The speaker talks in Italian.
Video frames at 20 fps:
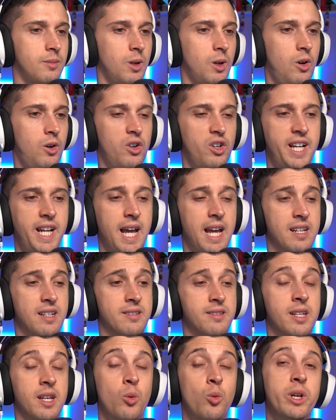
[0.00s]
Ok,
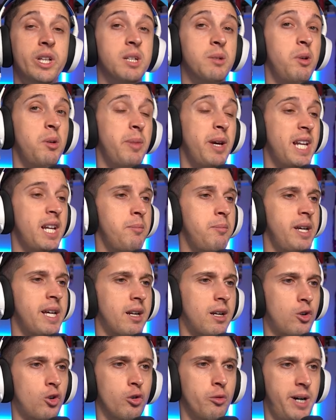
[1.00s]
seguitemi bene, mi
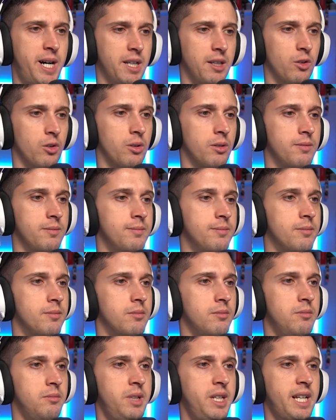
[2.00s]
raccomando.
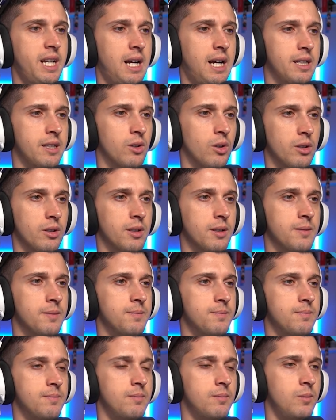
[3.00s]
Miraidon.
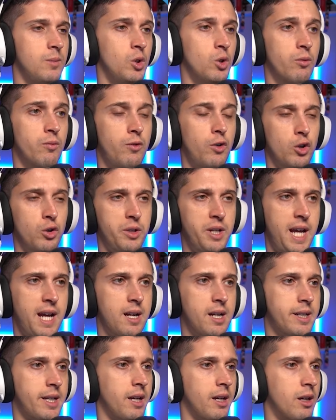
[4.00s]
Non volo
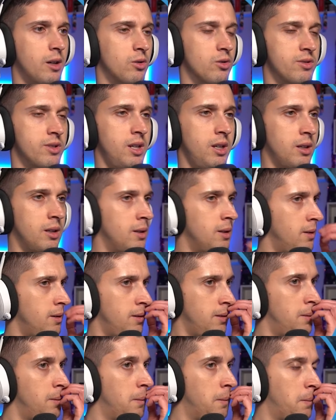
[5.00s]
neanche che così
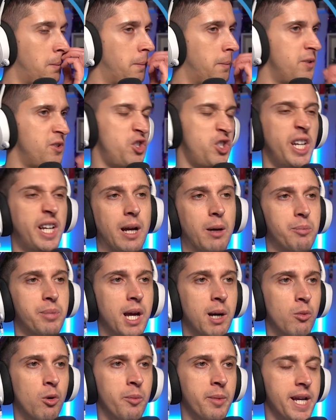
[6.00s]
ci
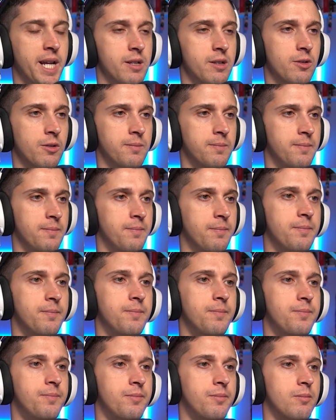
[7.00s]
capiamo meglio.
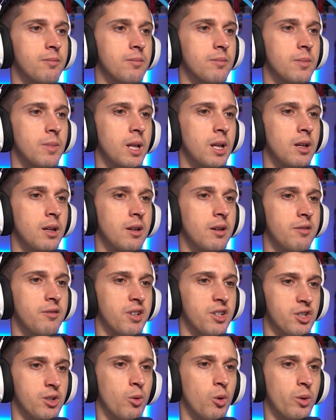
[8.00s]

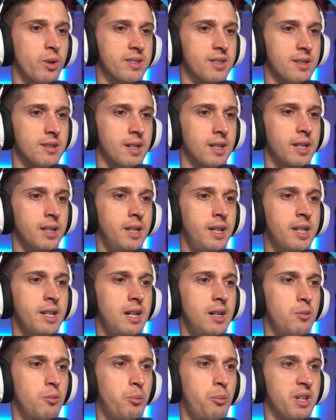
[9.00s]
Facciamo questa salitina,
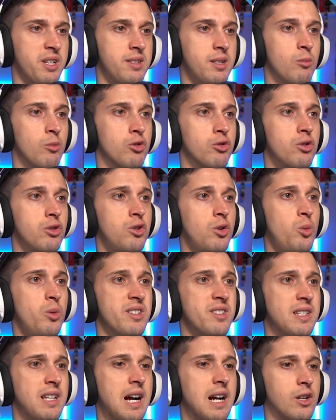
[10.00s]
passiamo sotto
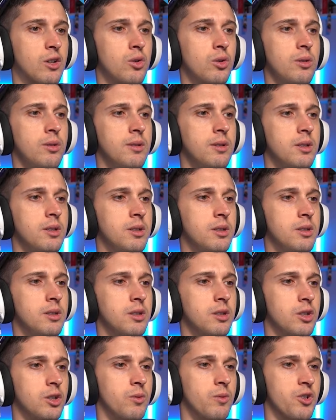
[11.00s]
quest'arco,
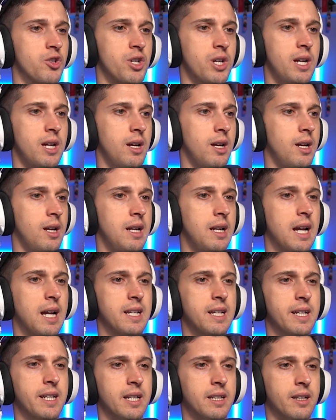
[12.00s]
dove c'è
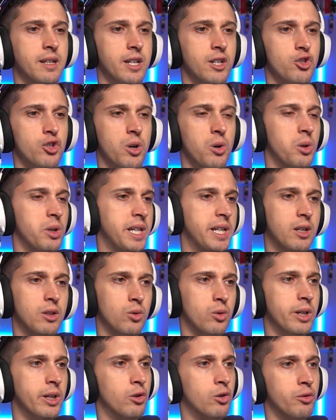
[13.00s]
l'allenatrice o
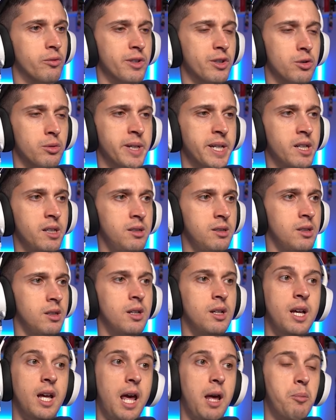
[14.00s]
allenatore, non ho visto bene.
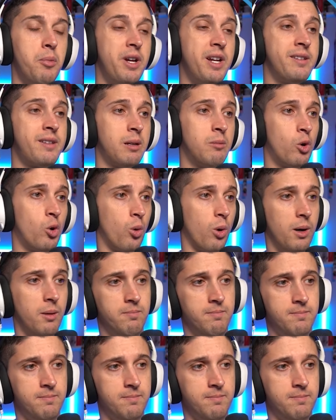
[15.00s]
E poi entriamo qua.